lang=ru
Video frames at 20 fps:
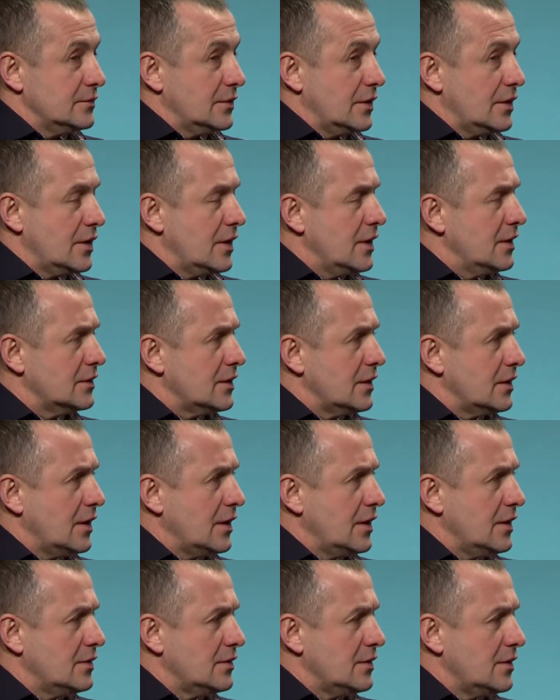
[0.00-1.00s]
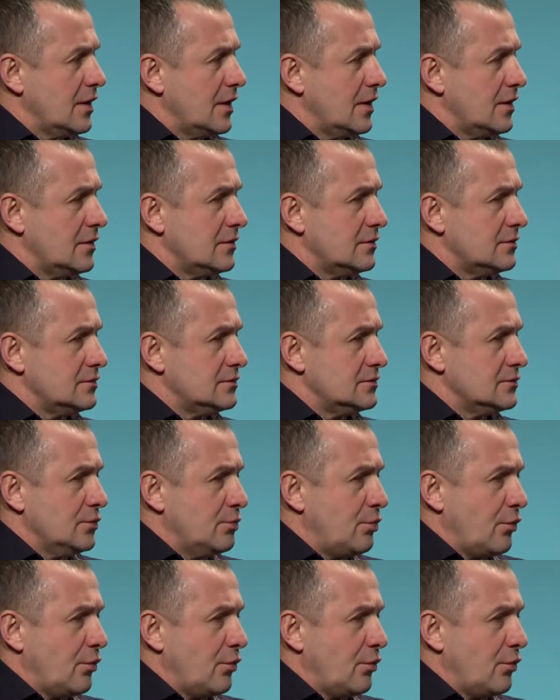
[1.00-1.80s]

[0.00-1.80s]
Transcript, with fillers: героин, кокаин, я ну,